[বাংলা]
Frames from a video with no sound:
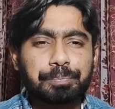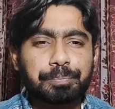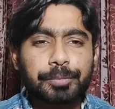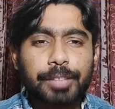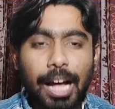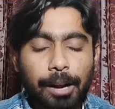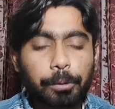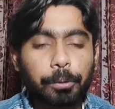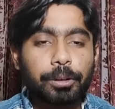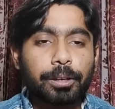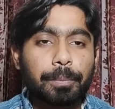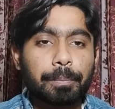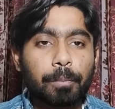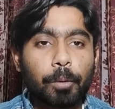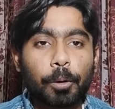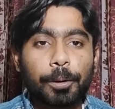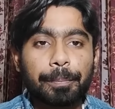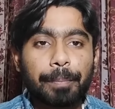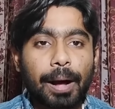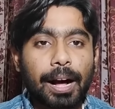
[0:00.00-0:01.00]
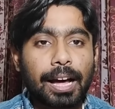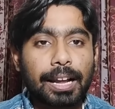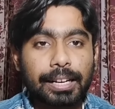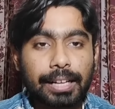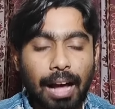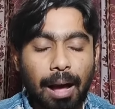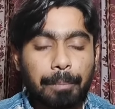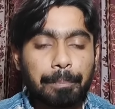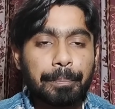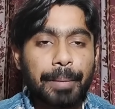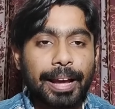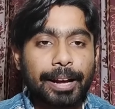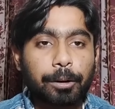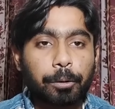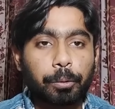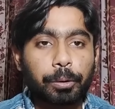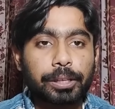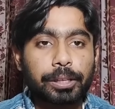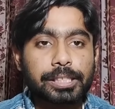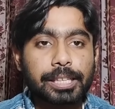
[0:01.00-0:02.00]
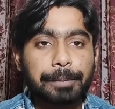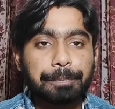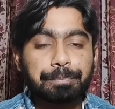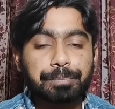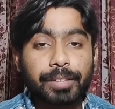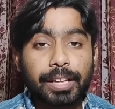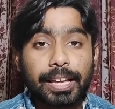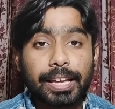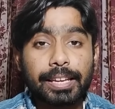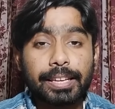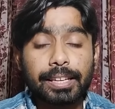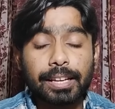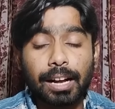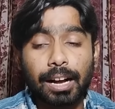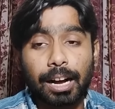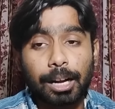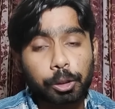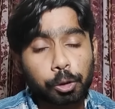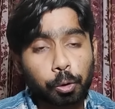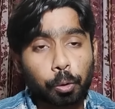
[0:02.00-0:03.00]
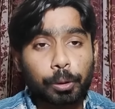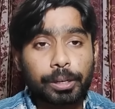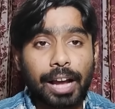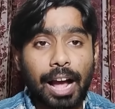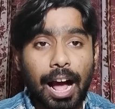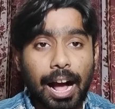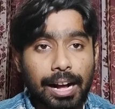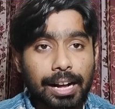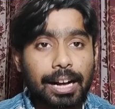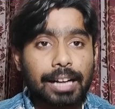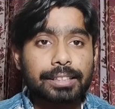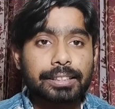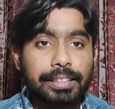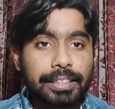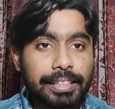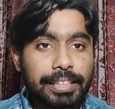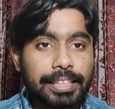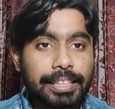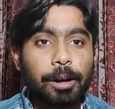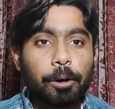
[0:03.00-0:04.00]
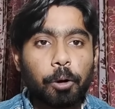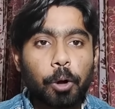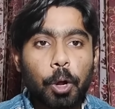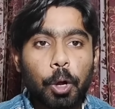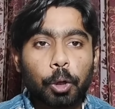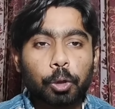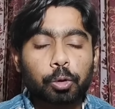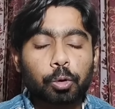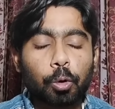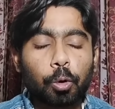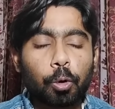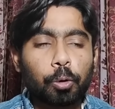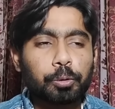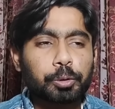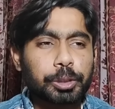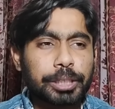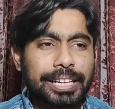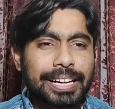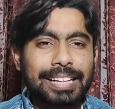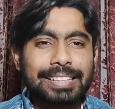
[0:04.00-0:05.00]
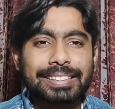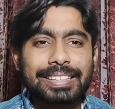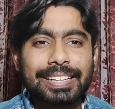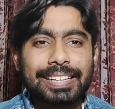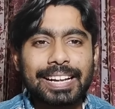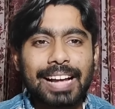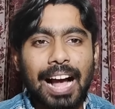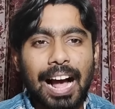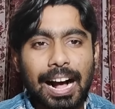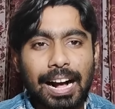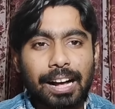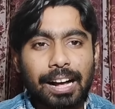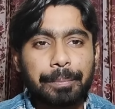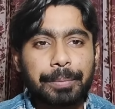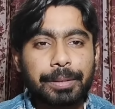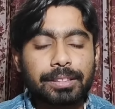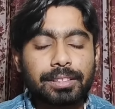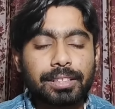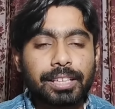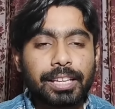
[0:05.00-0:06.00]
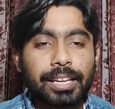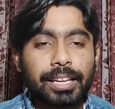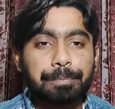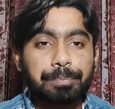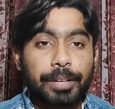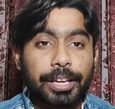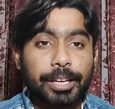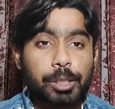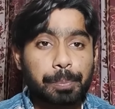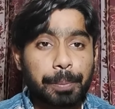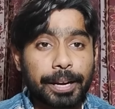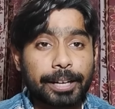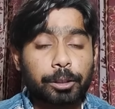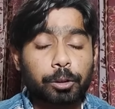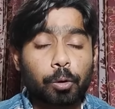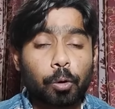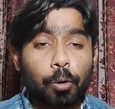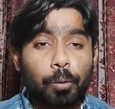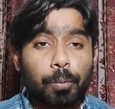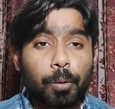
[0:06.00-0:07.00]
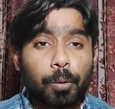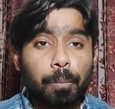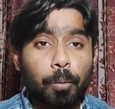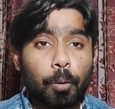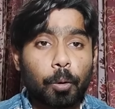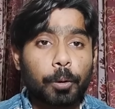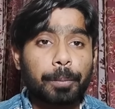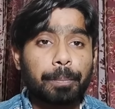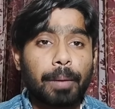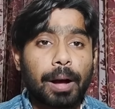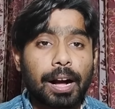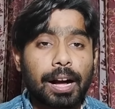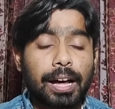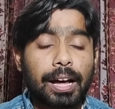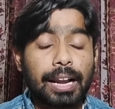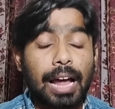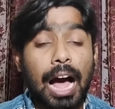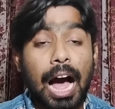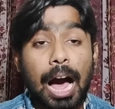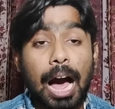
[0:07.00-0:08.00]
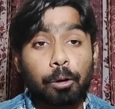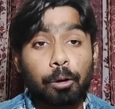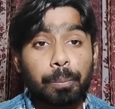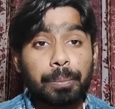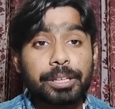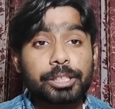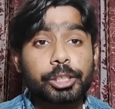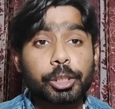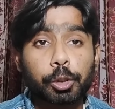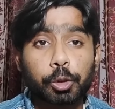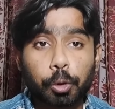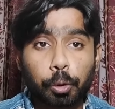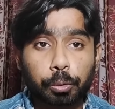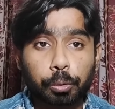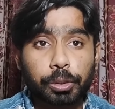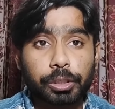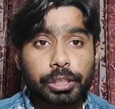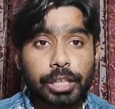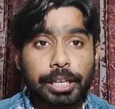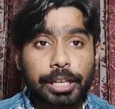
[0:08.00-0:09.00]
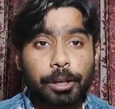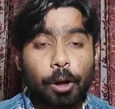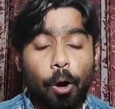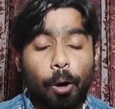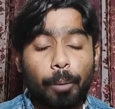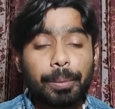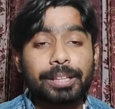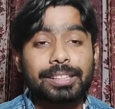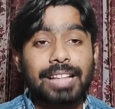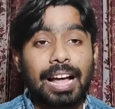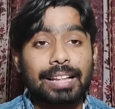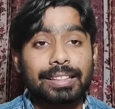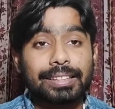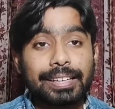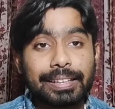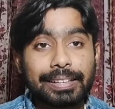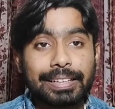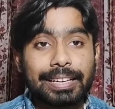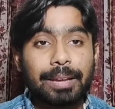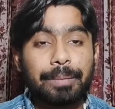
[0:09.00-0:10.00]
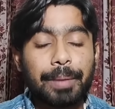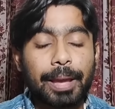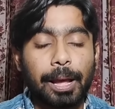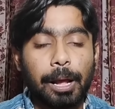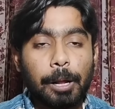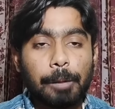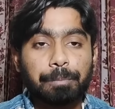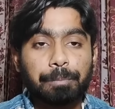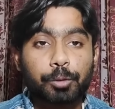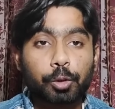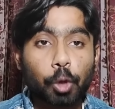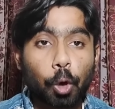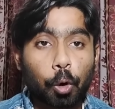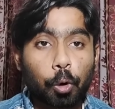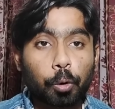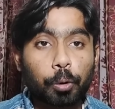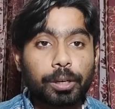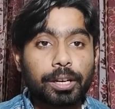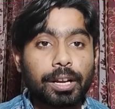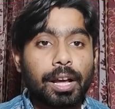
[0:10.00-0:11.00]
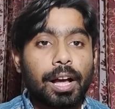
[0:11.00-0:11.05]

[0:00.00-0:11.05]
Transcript: দারুণ মোহনবাগান কামব্যাক করেছে এই চোট আঘাত নিয়েও তো সেখান থেকে আগামী দিনে এক্সপেক্ট করব মোহনবাগান আরও বেশি শক্তিশালী হবে তাদের টিমে যখন